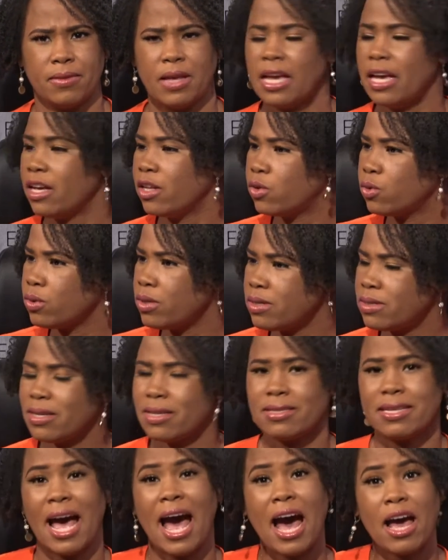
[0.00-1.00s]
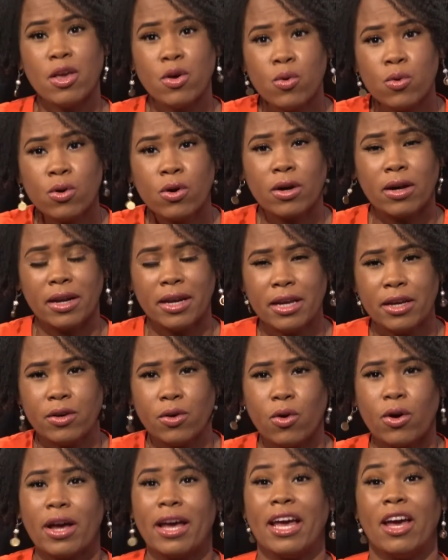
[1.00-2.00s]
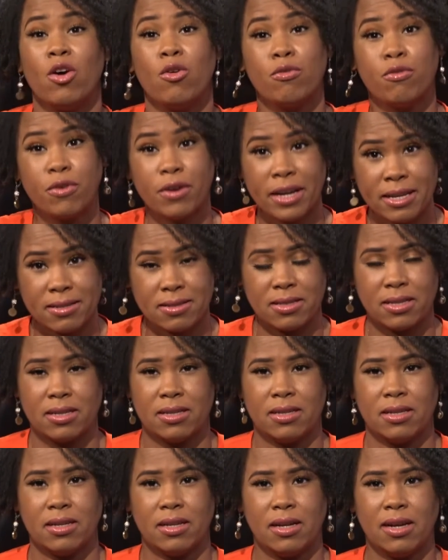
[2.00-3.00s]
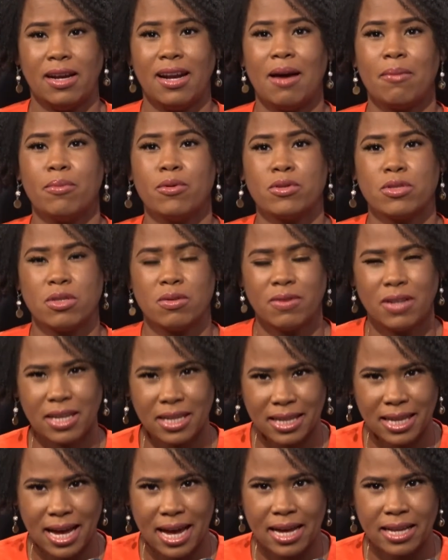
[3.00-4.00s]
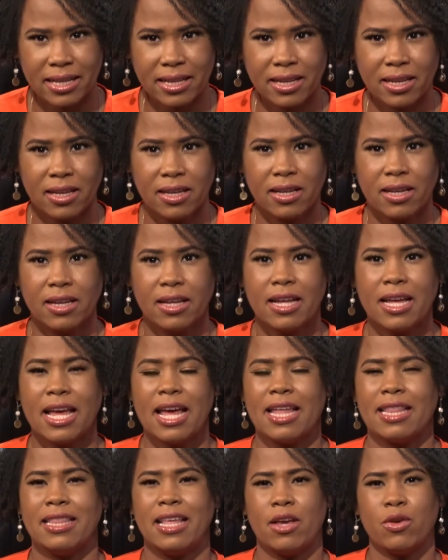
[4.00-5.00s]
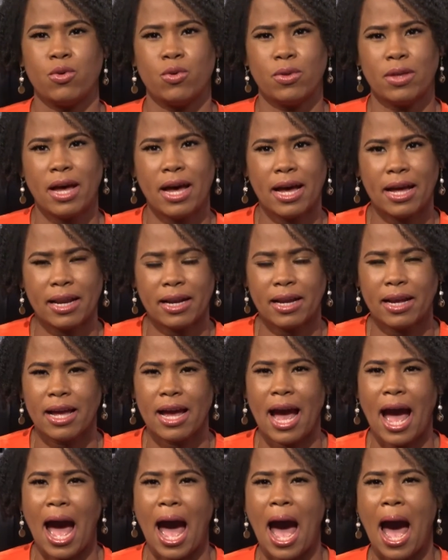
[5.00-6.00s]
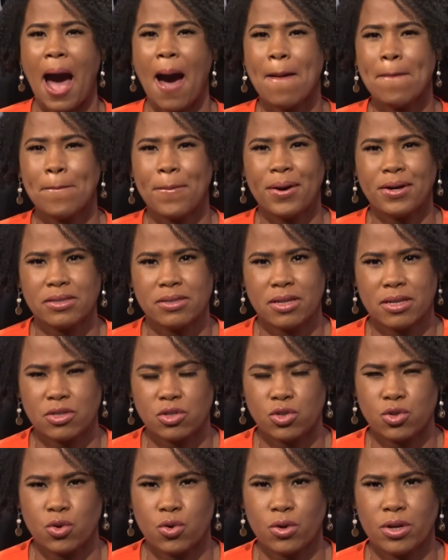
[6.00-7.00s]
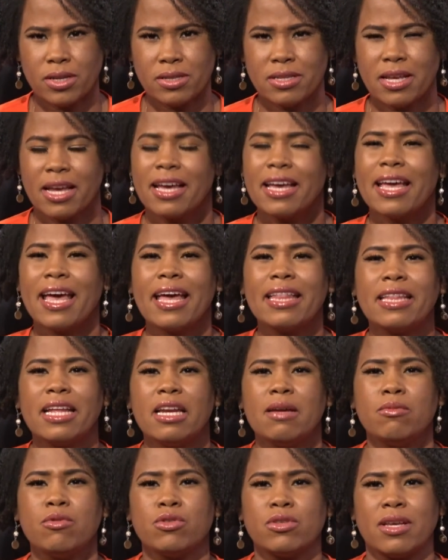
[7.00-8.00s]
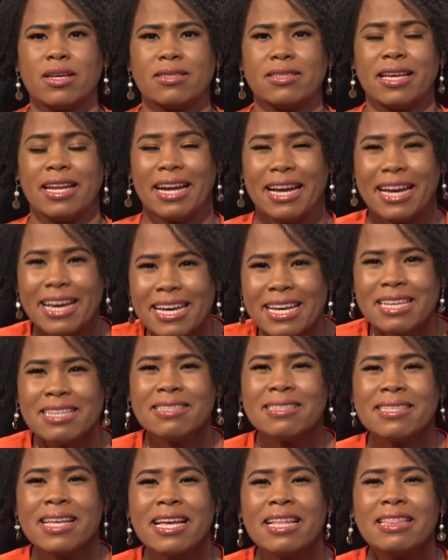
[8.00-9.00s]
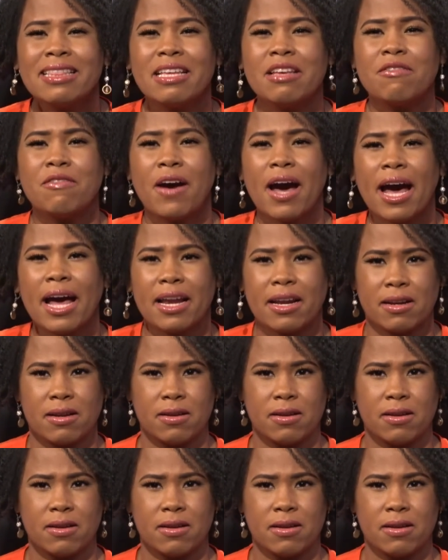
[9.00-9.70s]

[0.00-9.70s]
Y tú dices, hay un río que ofrece la posibilidad de ayudar a ambas naciones, ¿qué tenemos que hacer? Incentivar